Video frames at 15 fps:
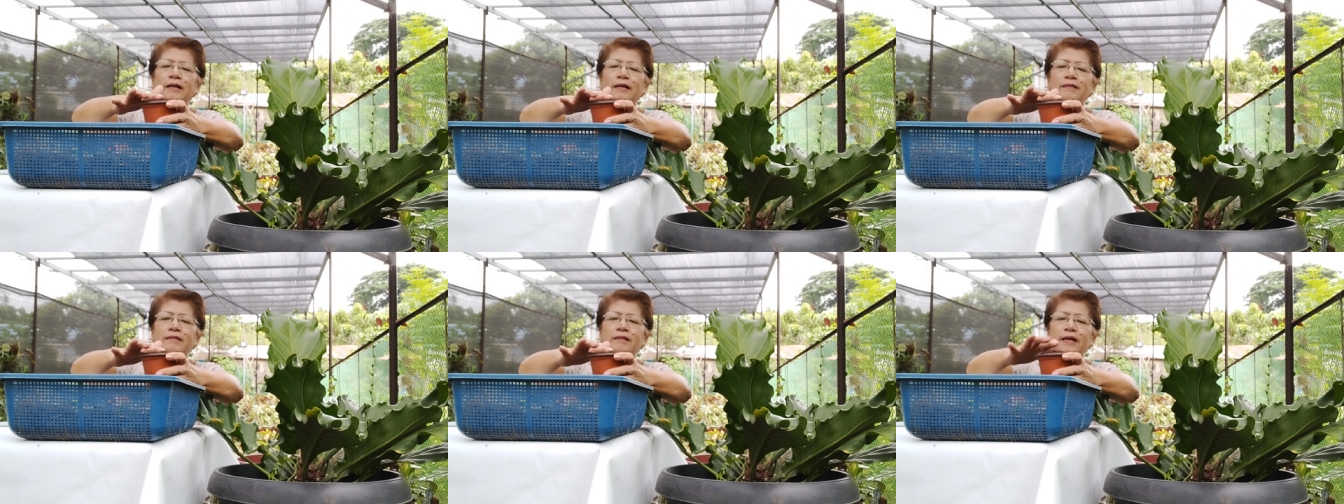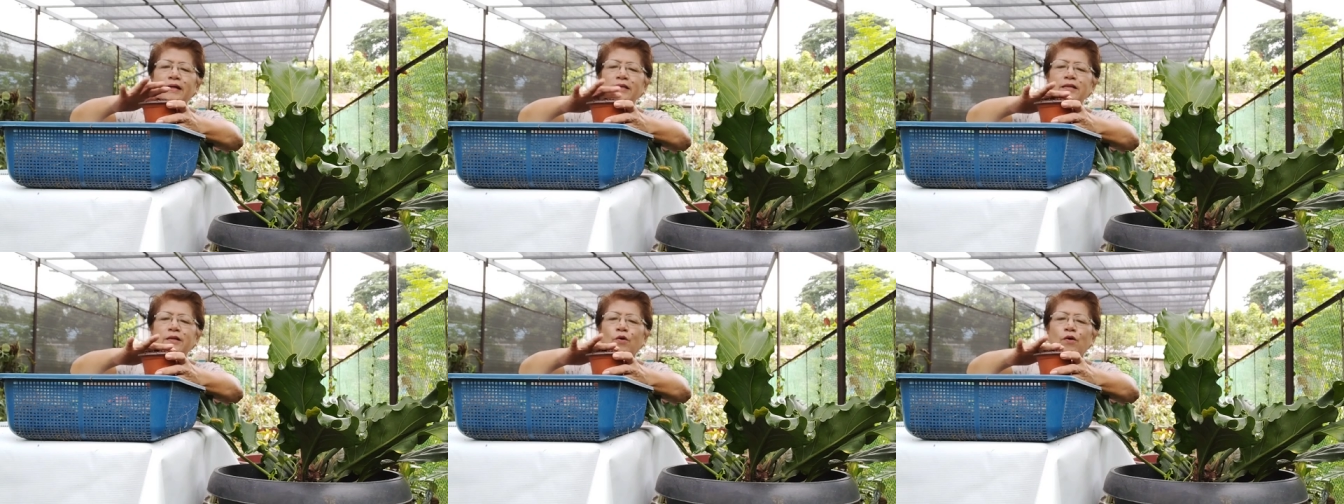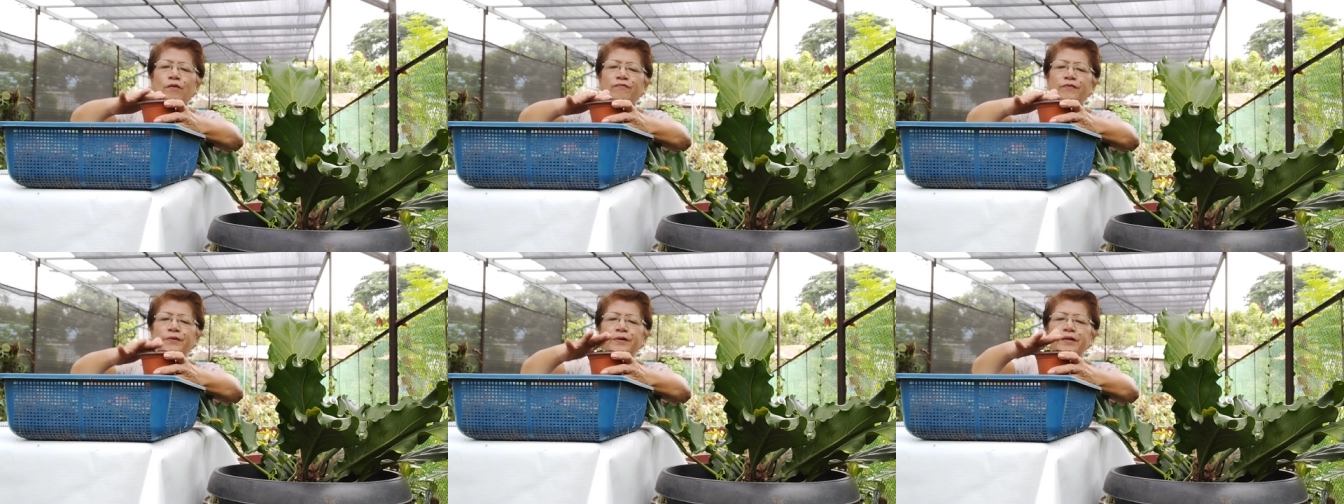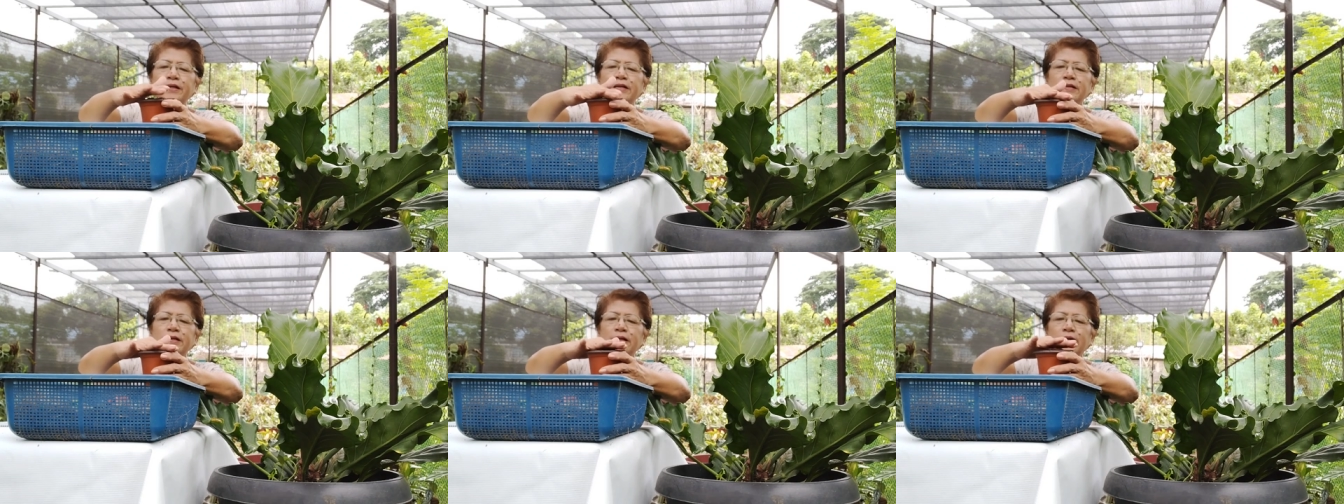And then i-cover.
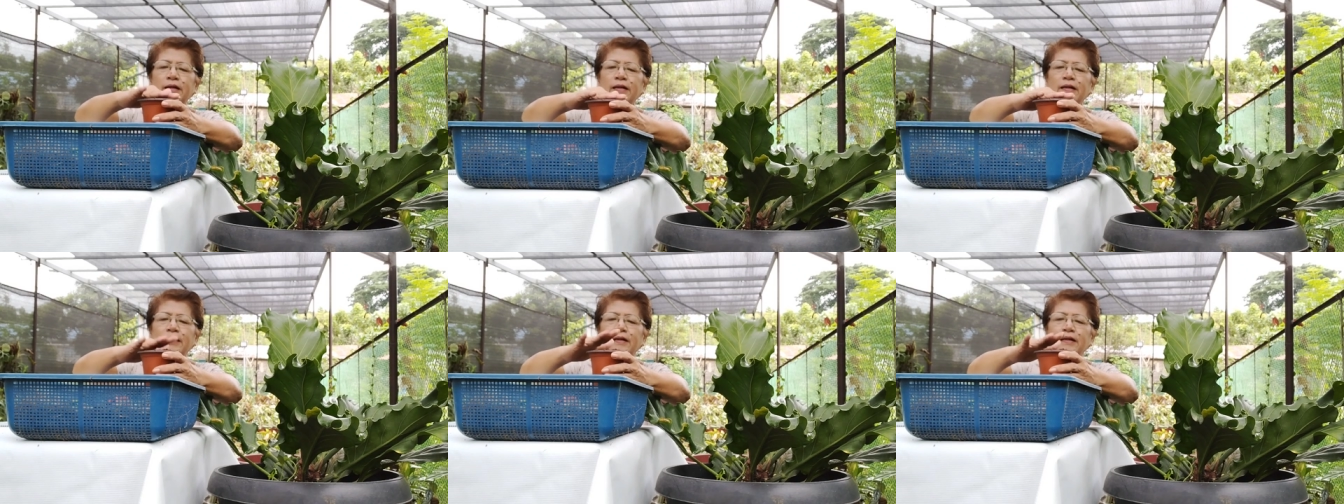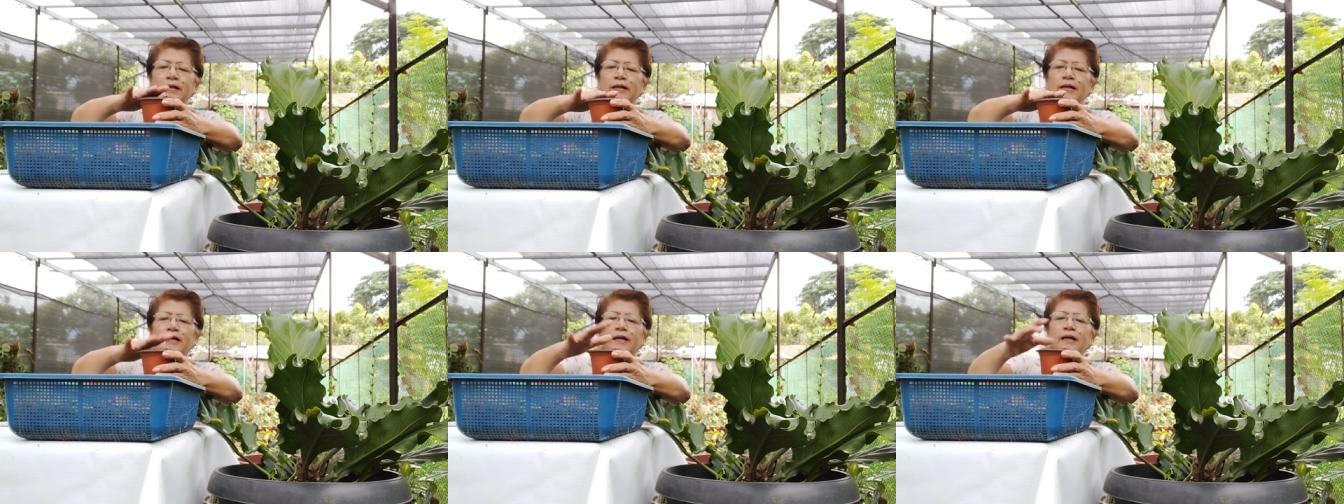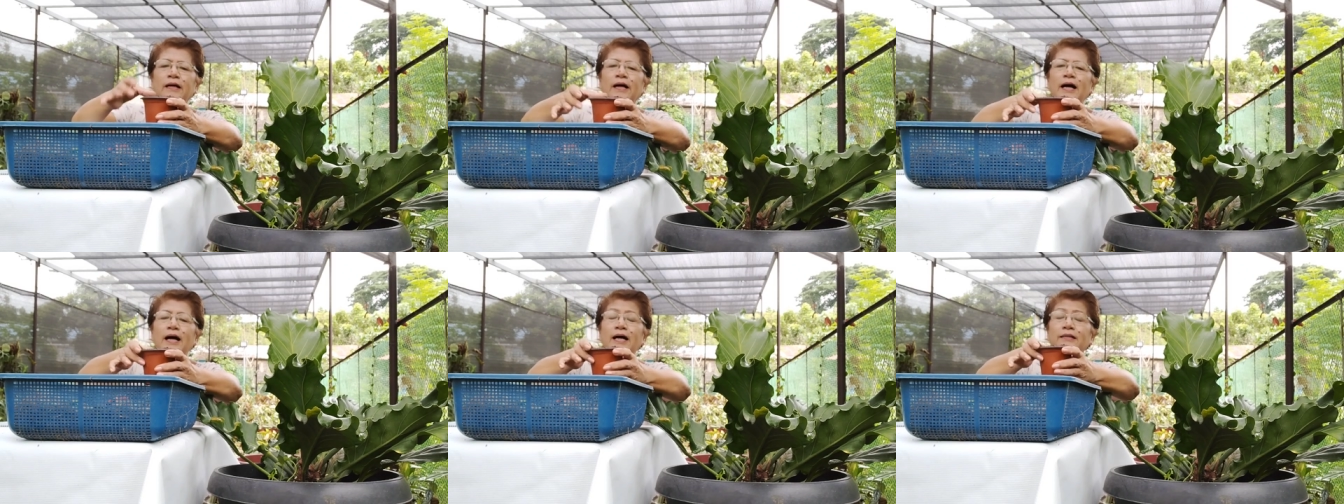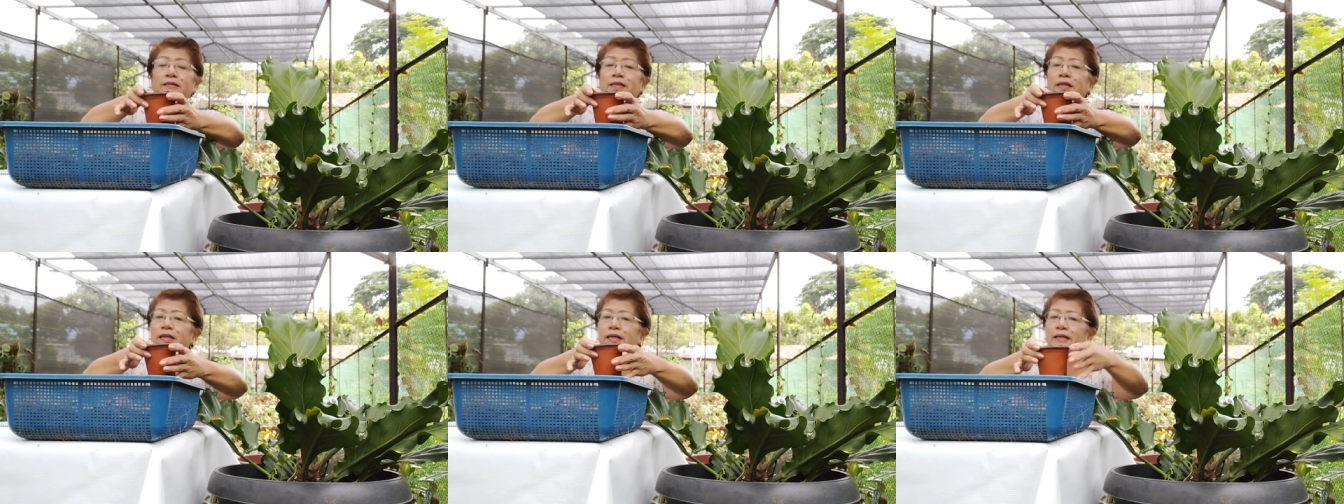At
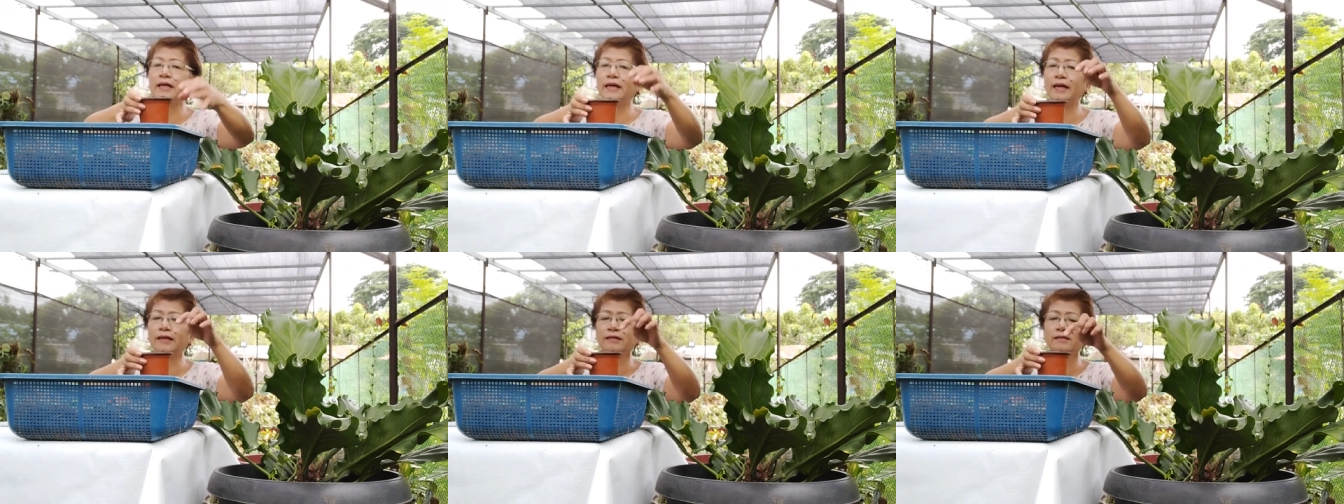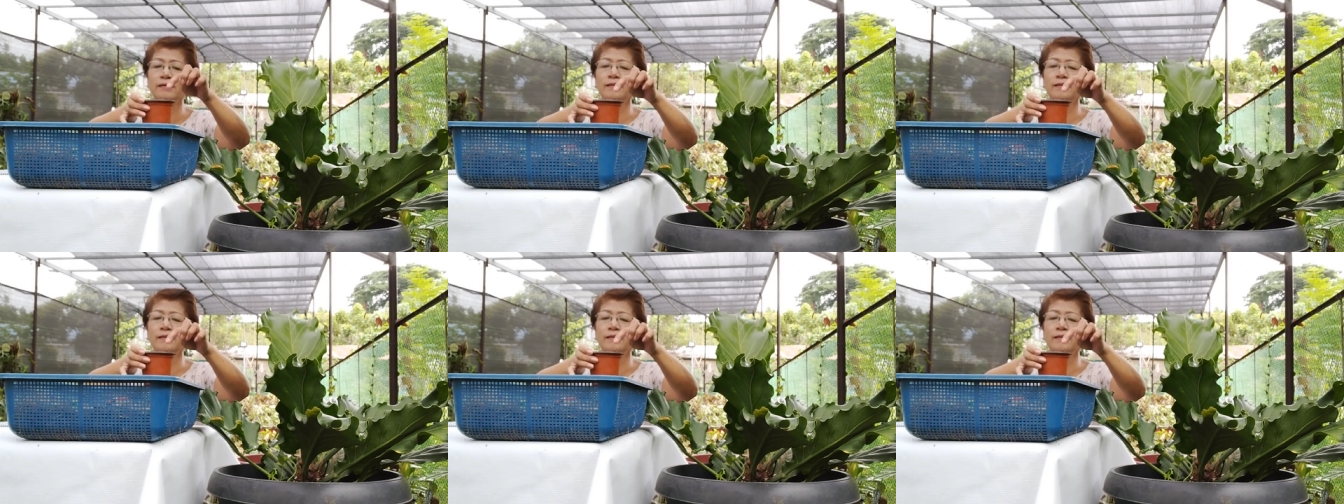diligin.